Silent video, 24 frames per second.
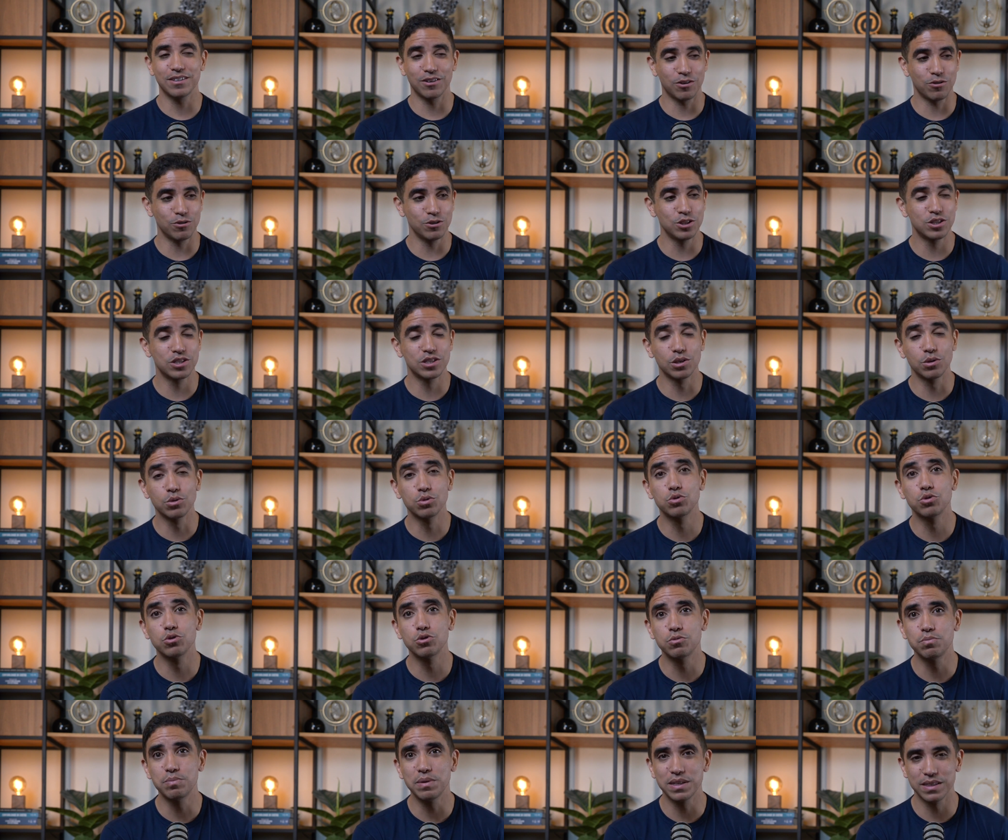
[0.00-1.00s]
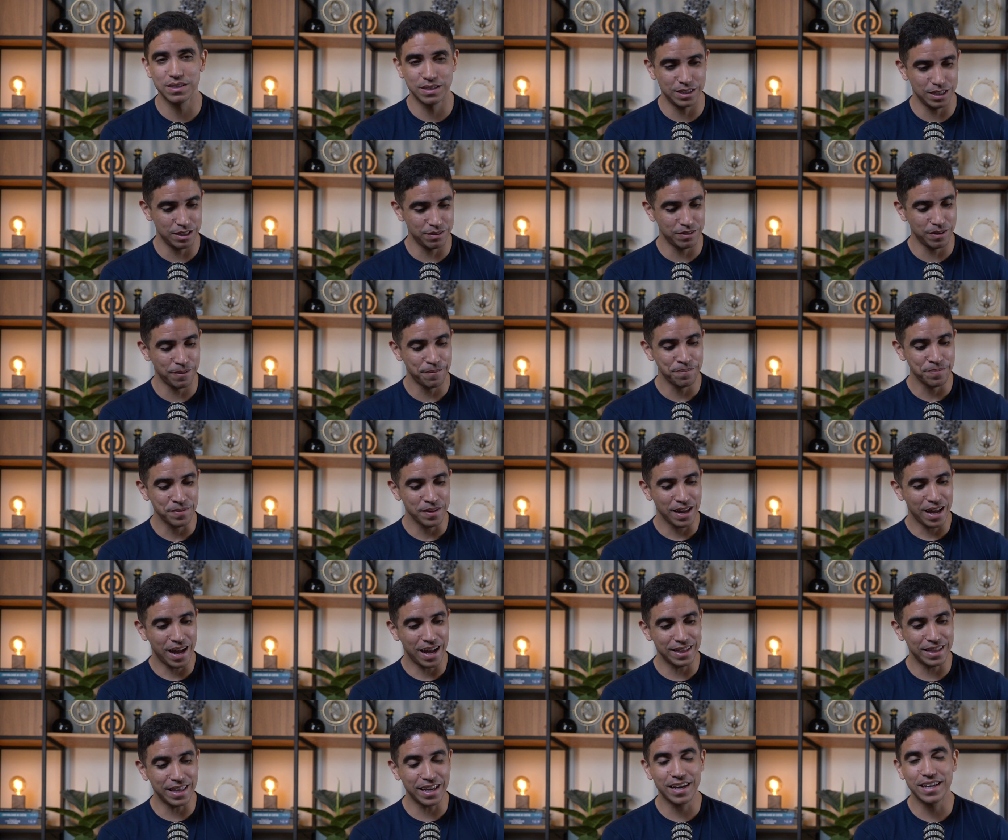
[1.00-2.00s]
Tá condição suspensiva
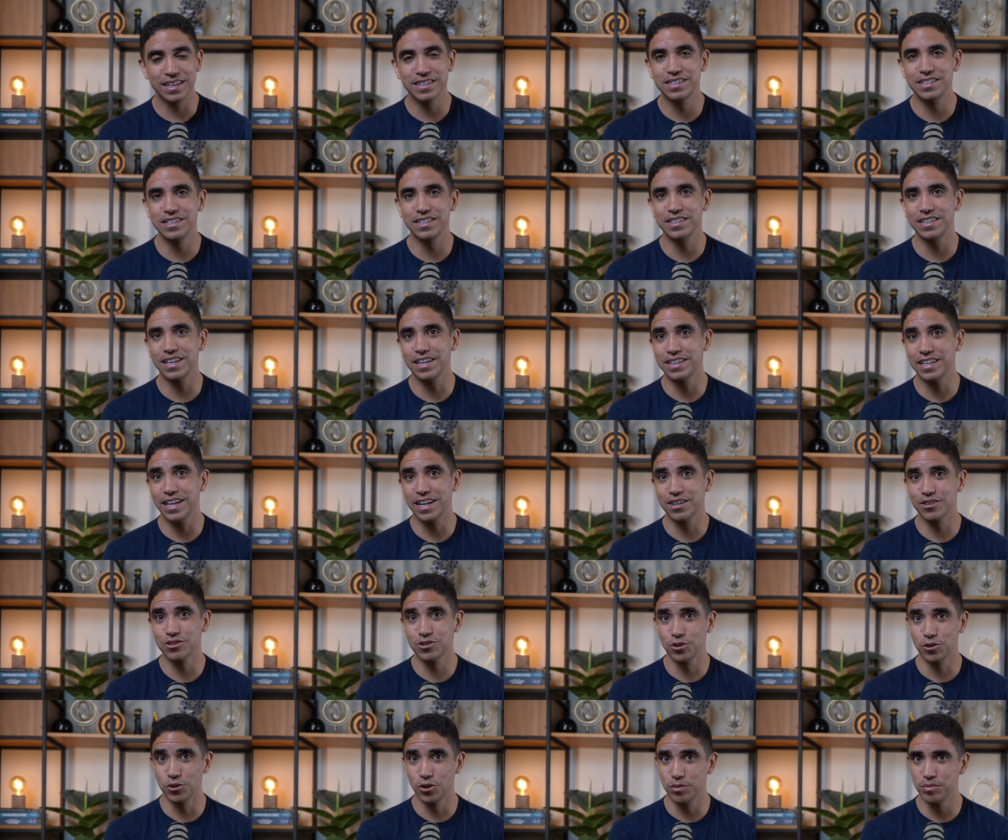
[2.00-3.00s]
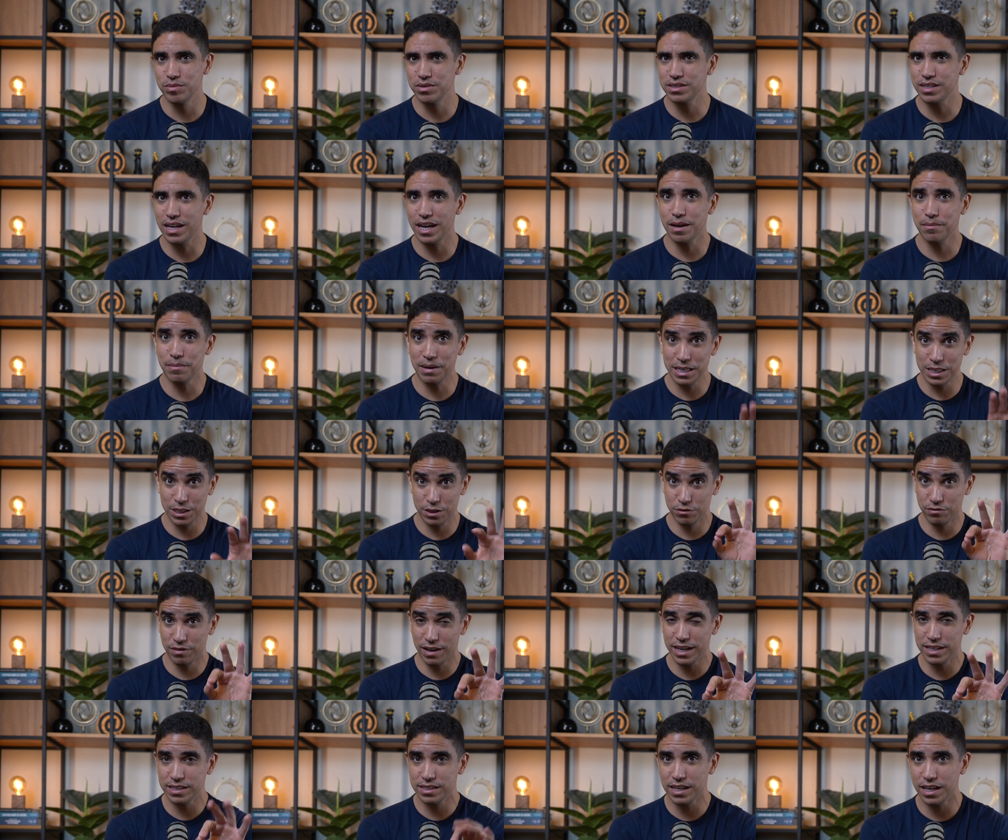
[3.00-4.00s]
até que, esse, até que o seu nome saia, mas
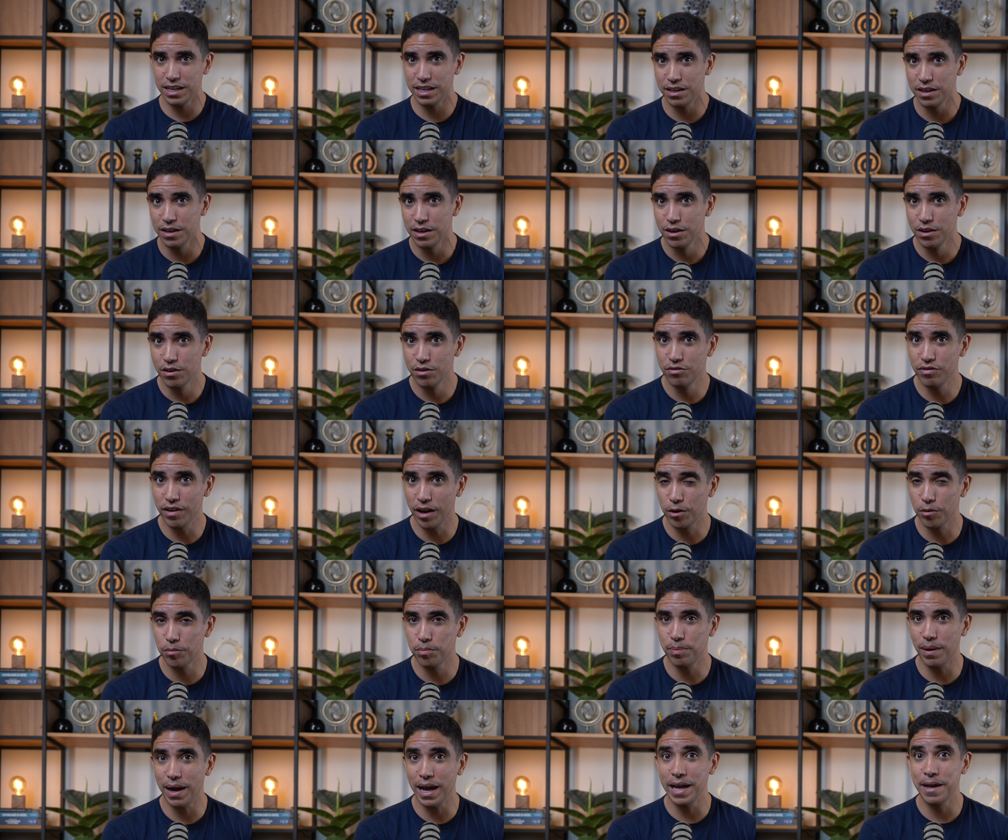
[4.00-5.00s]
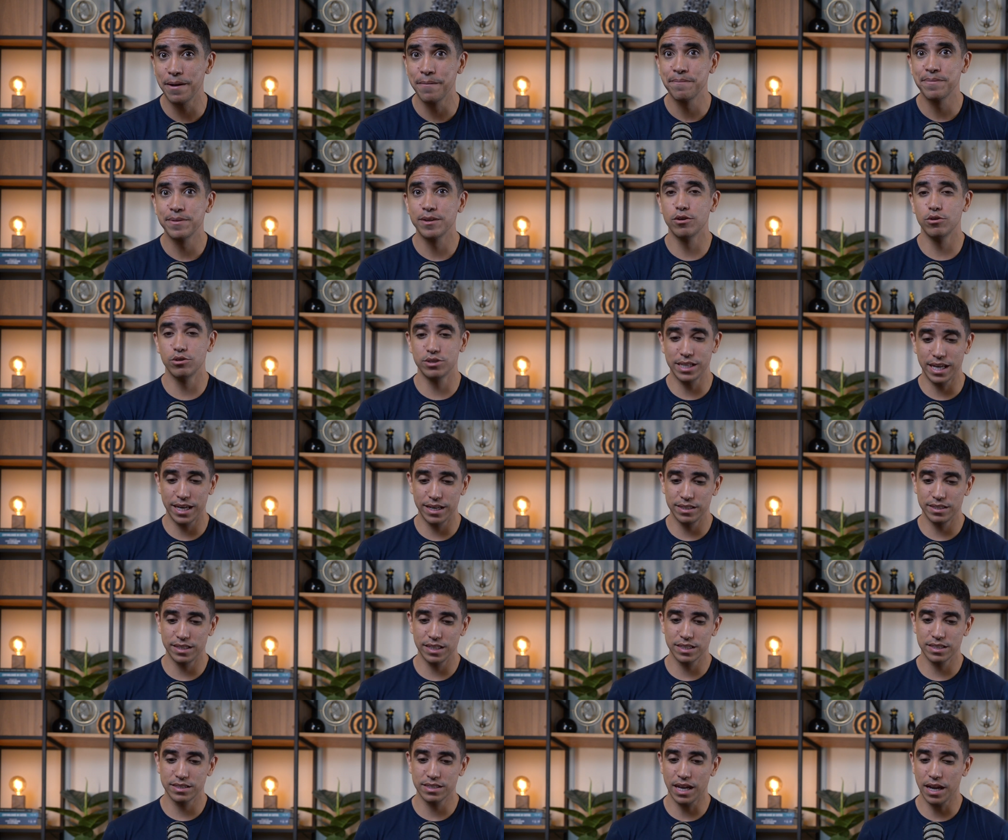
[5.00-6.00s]
vai sair, fé no pai, que o
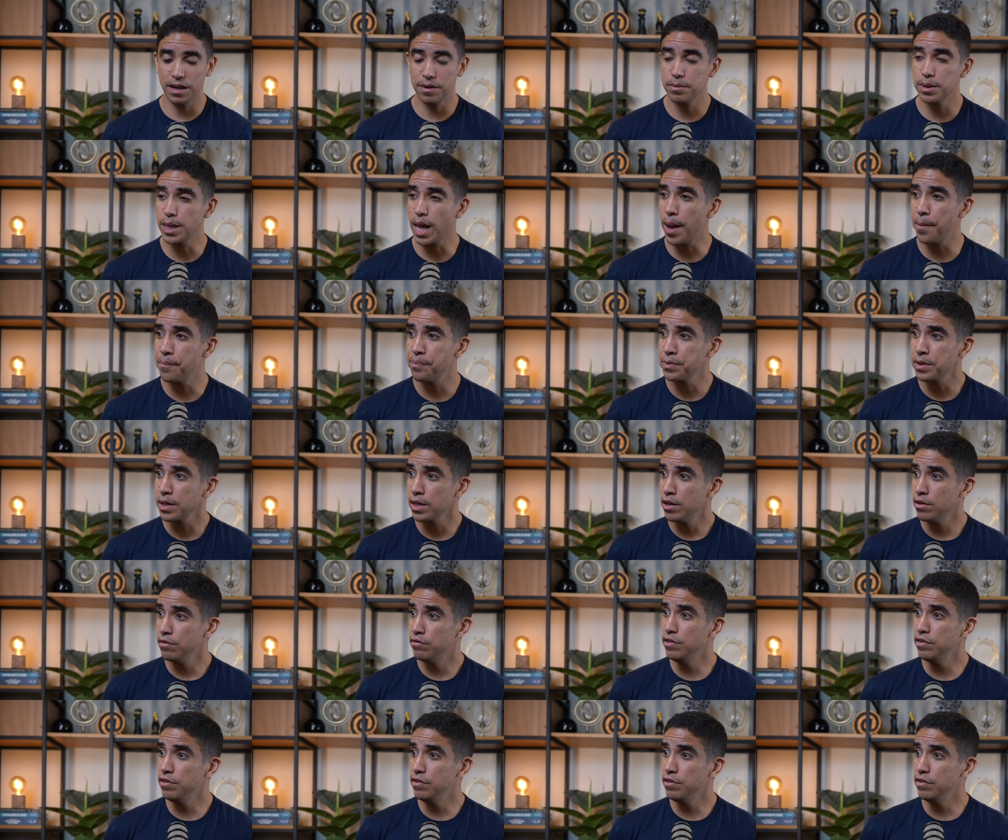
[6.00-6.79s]
CRC sai, tá?